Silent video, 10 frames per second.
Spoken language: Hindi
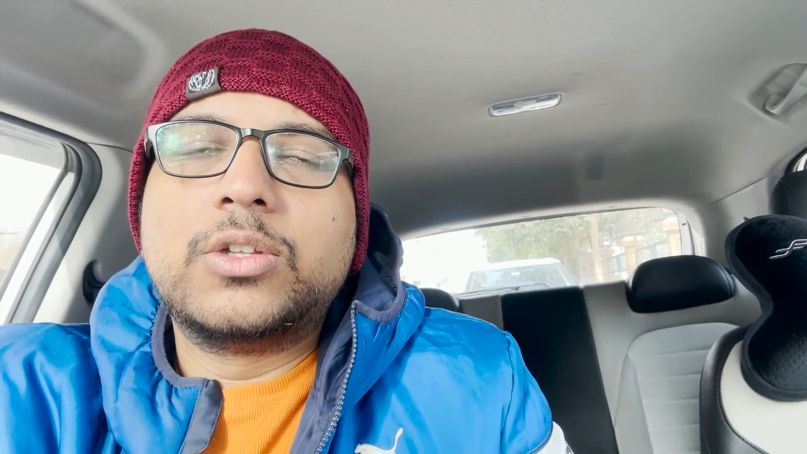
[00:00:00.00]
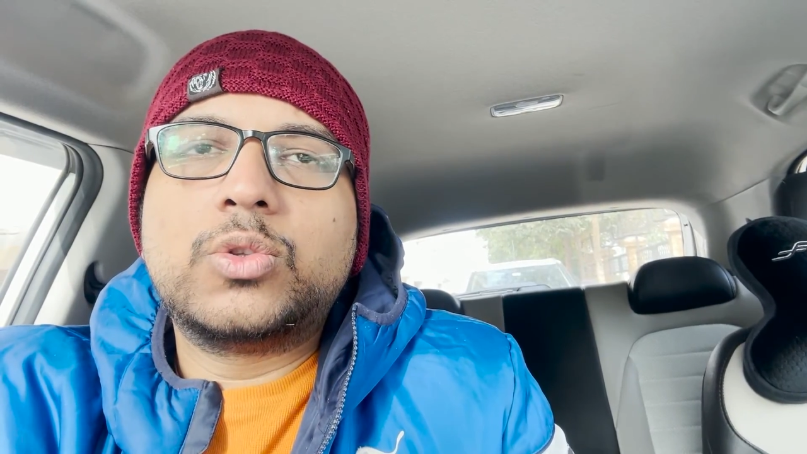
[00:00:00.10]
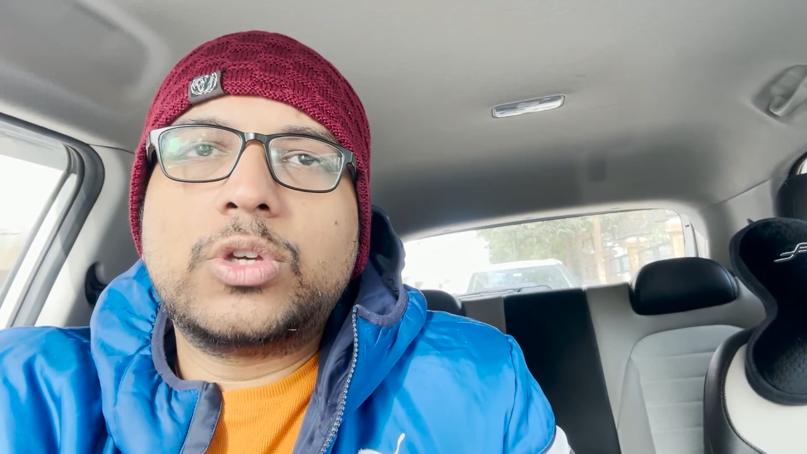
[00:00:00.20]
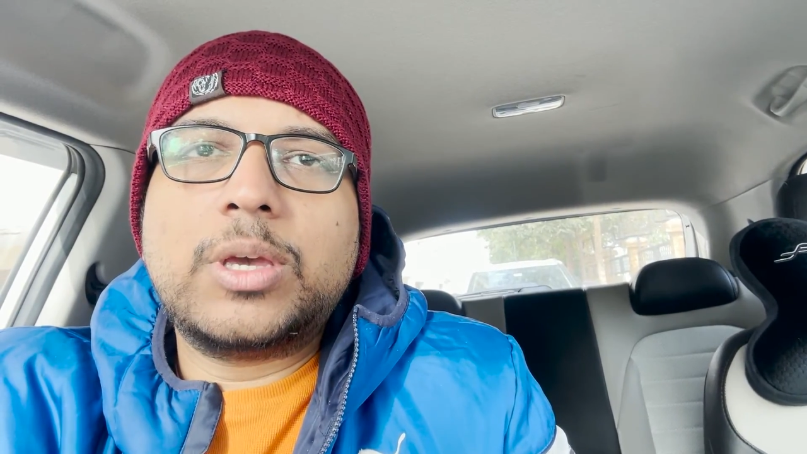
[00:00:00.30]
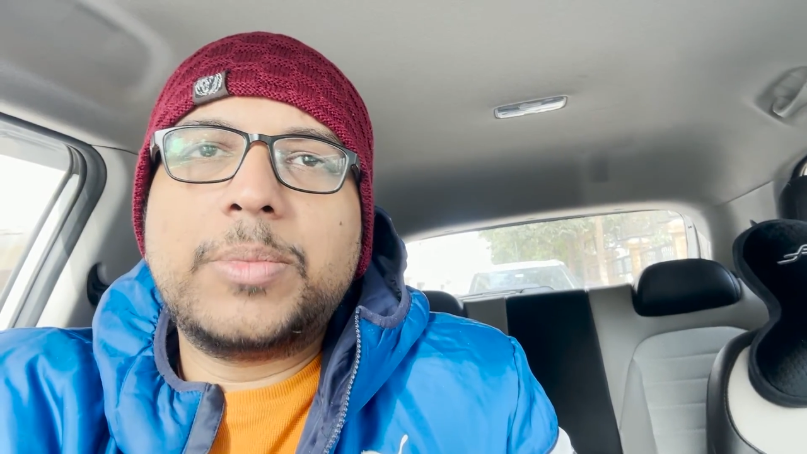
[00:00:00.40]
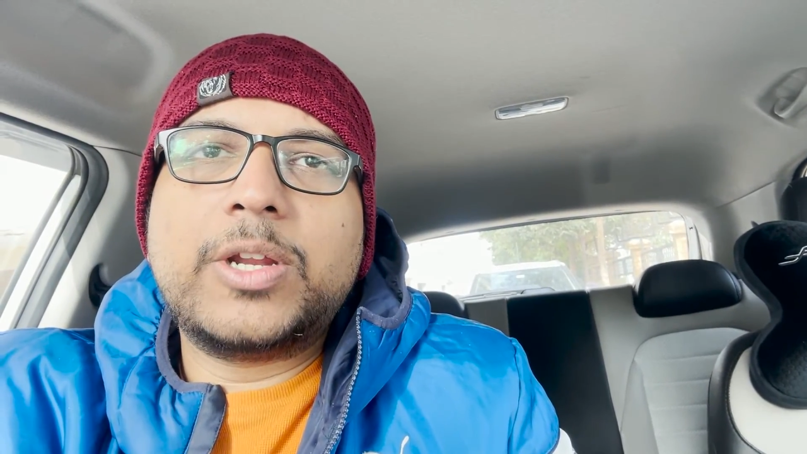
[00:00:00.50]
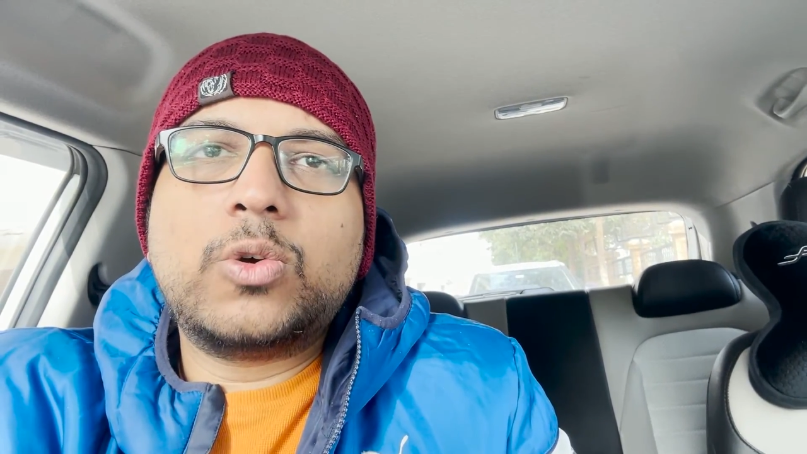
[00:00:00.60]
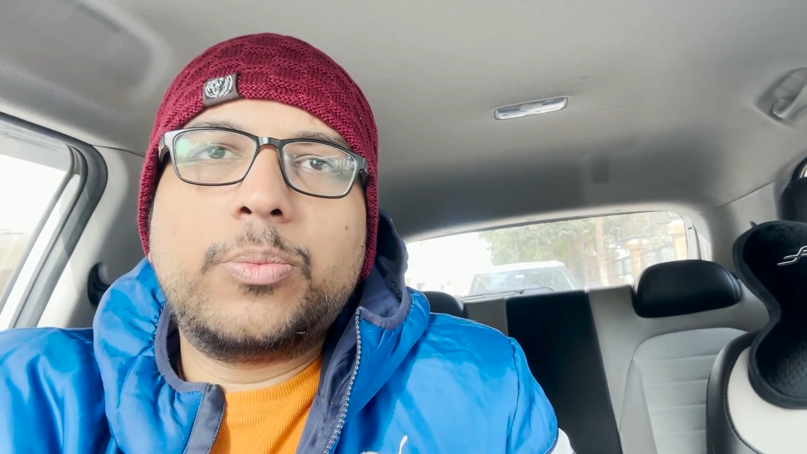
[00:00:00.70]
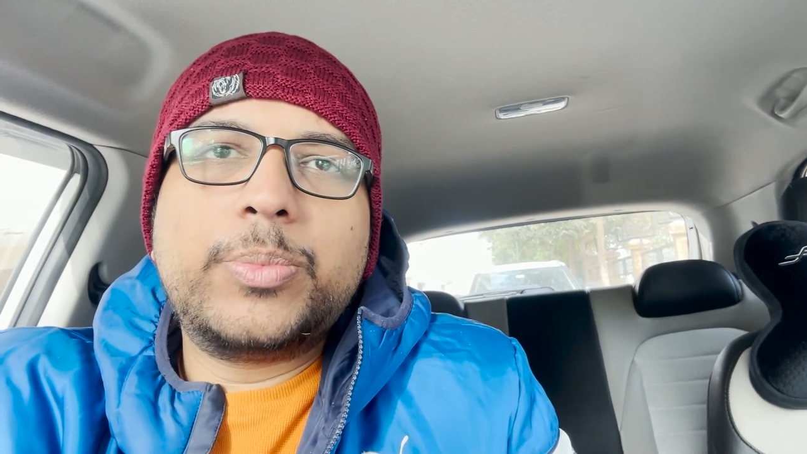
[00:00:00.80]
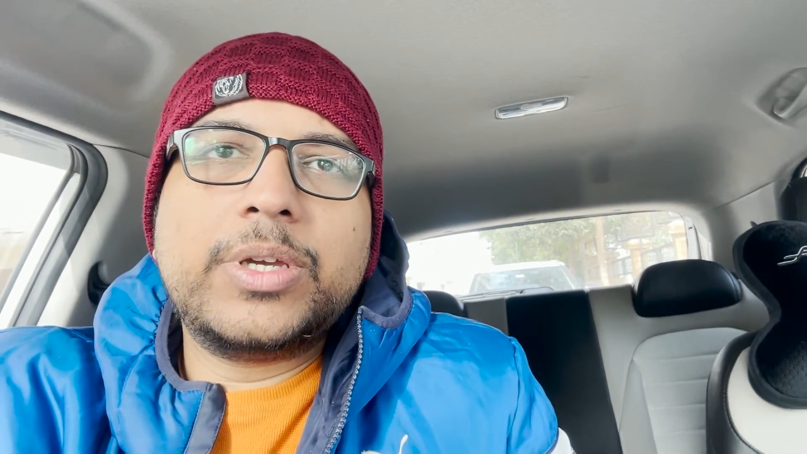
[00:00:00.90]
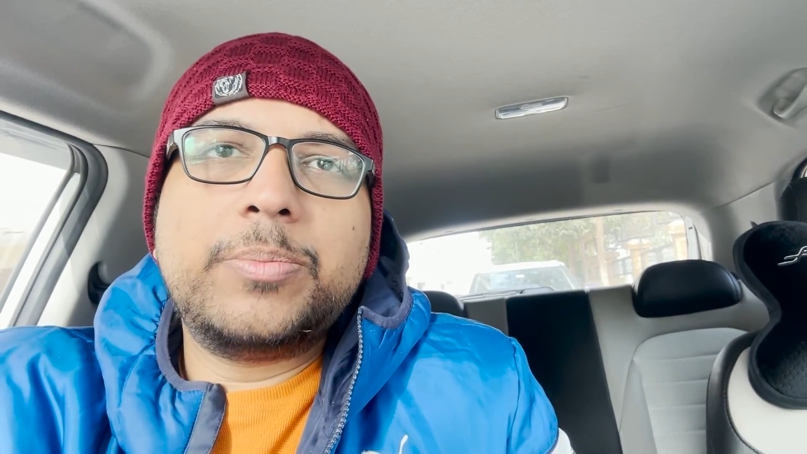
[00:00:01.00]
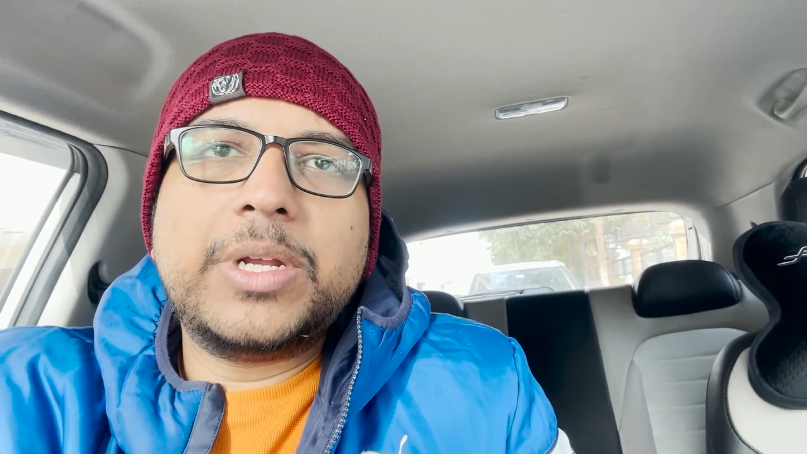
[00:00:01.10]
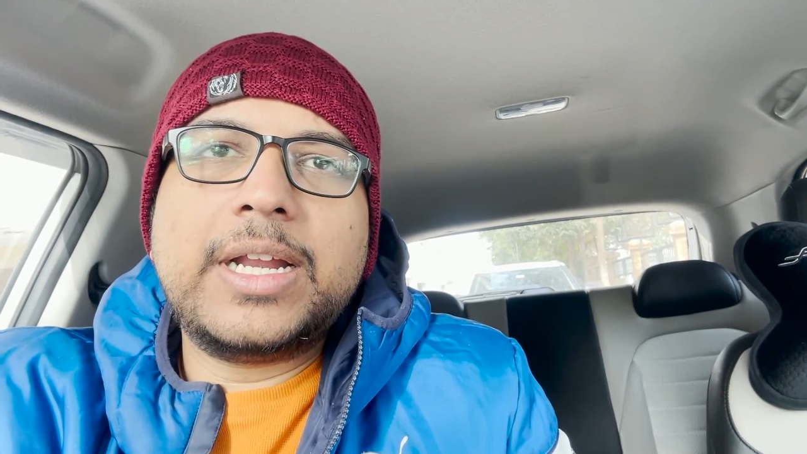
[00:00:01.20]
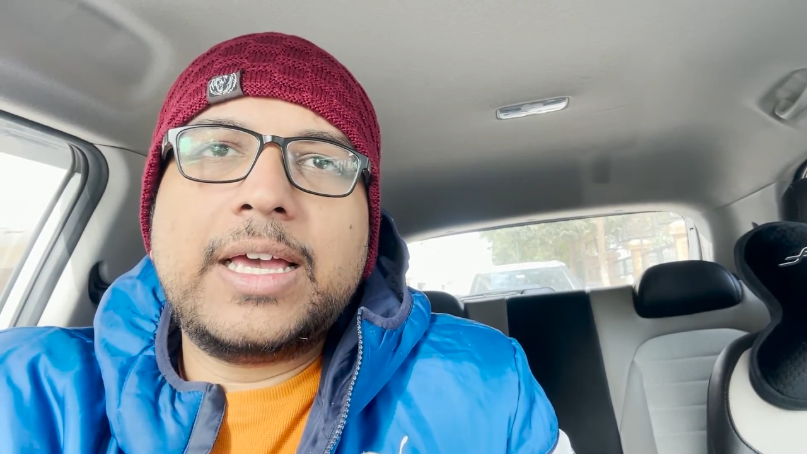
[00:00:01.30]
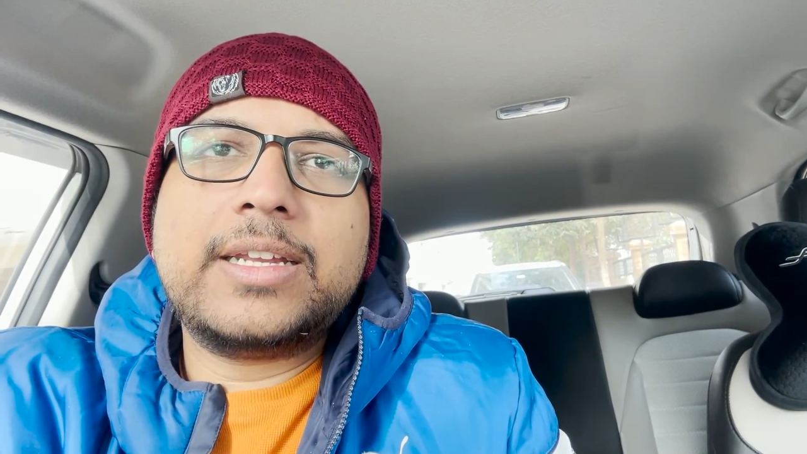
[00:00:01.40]
तो ये मेरे को अभी
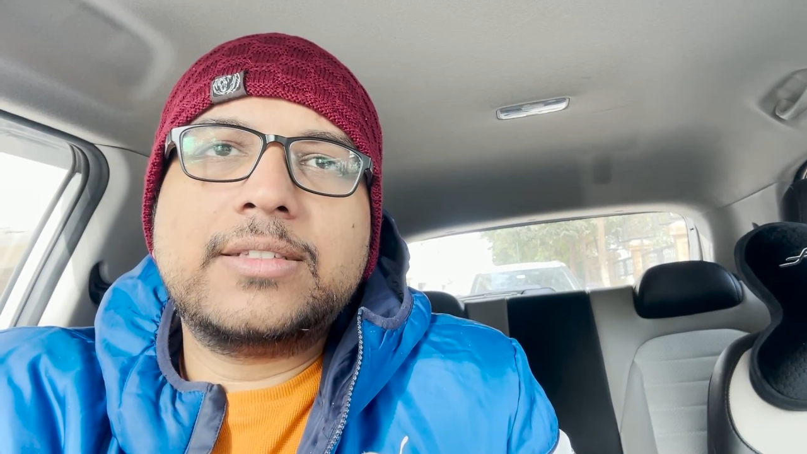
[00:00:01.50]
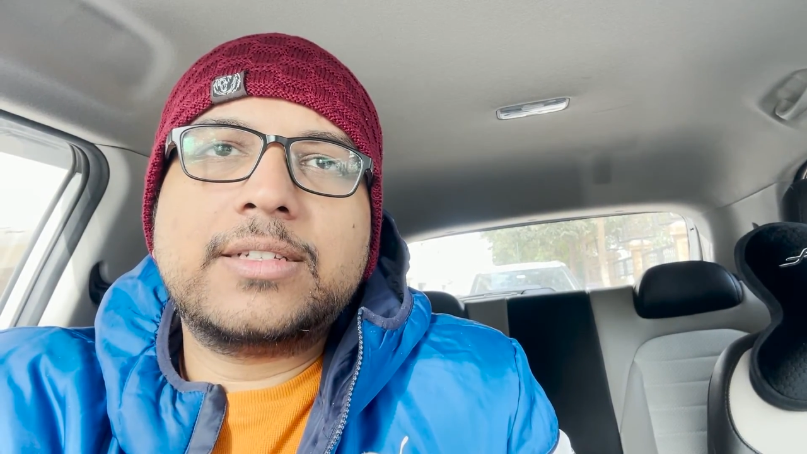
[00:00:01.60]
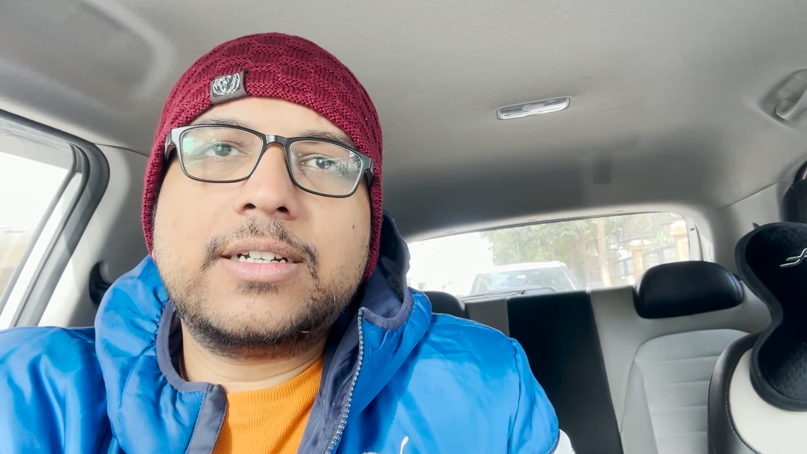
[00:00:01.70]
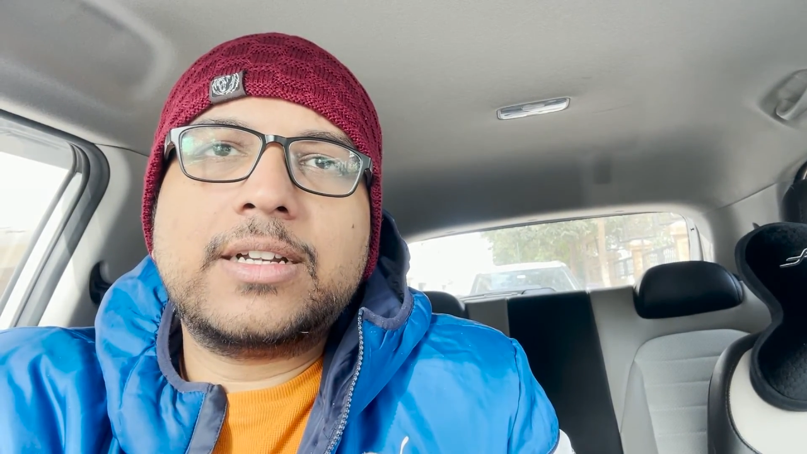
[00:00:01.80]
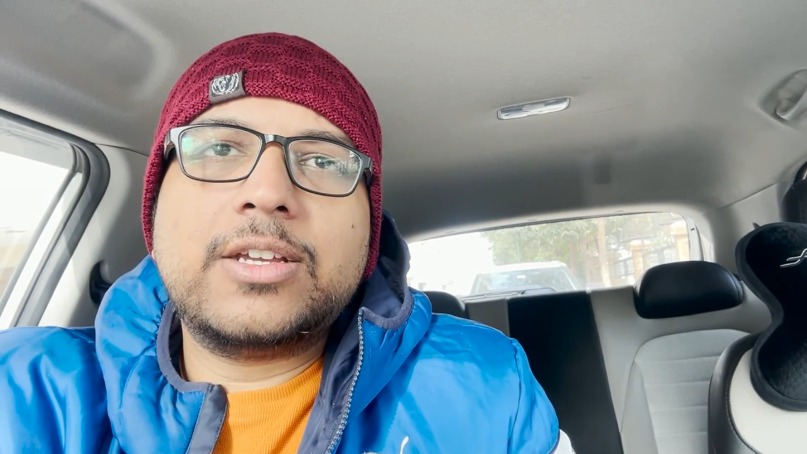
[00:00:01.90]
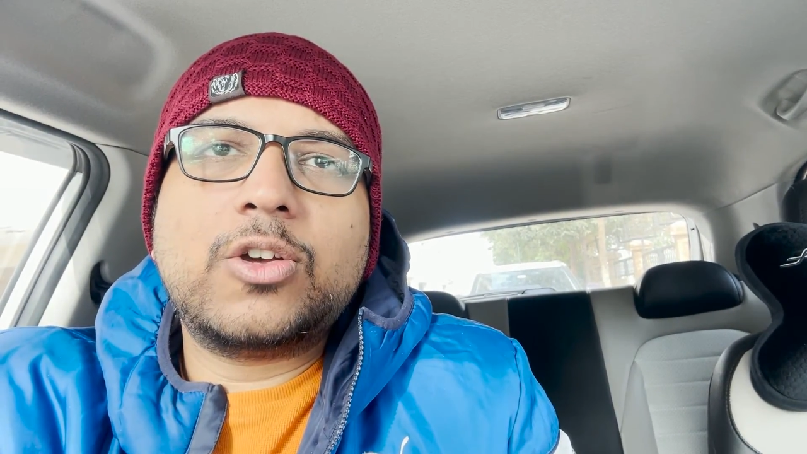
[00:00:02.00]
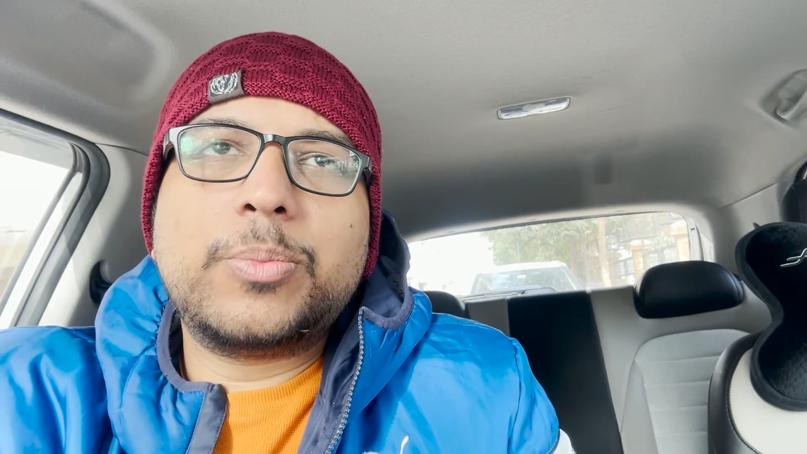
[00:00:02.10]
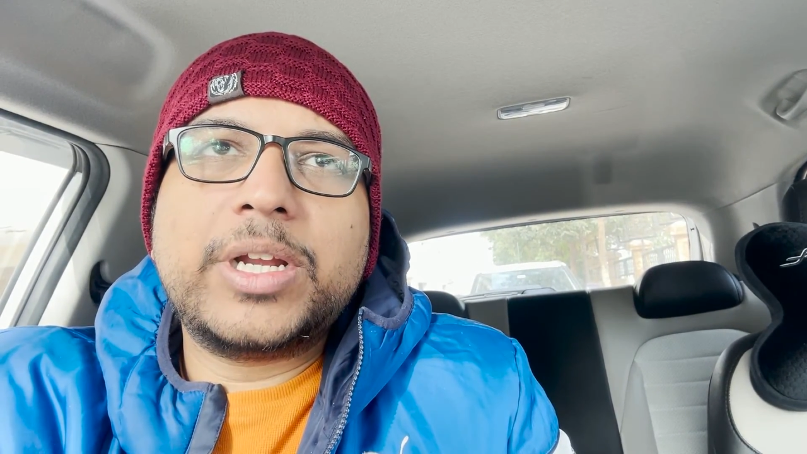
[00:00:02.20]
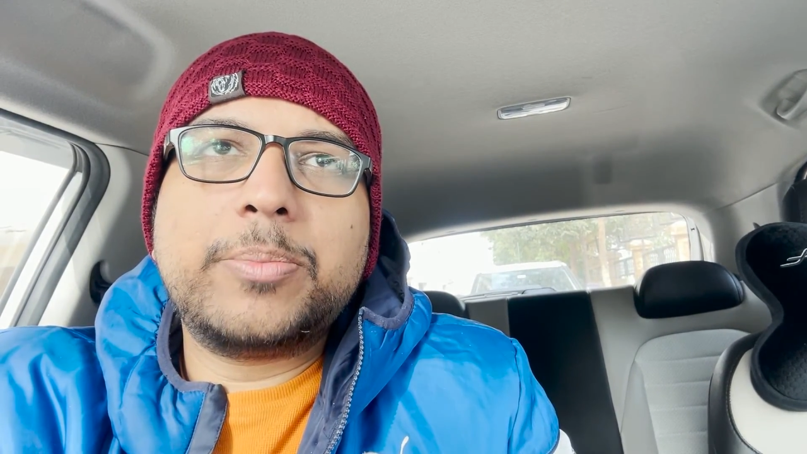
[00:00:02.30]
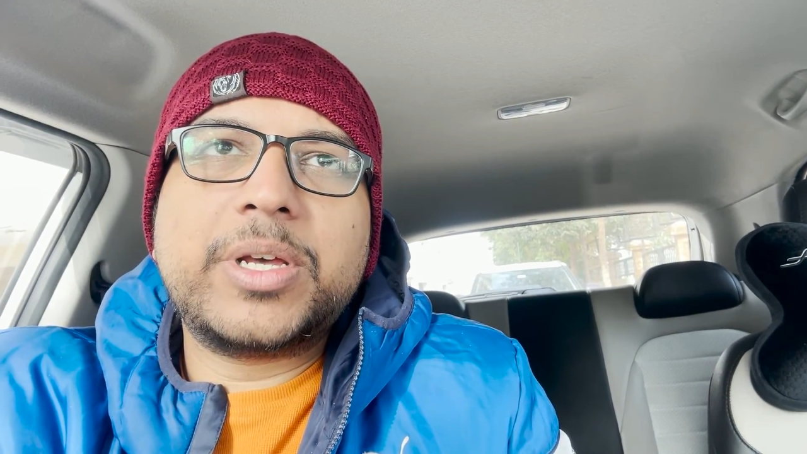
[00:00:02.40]
मिला है रिसेंटली और मैंने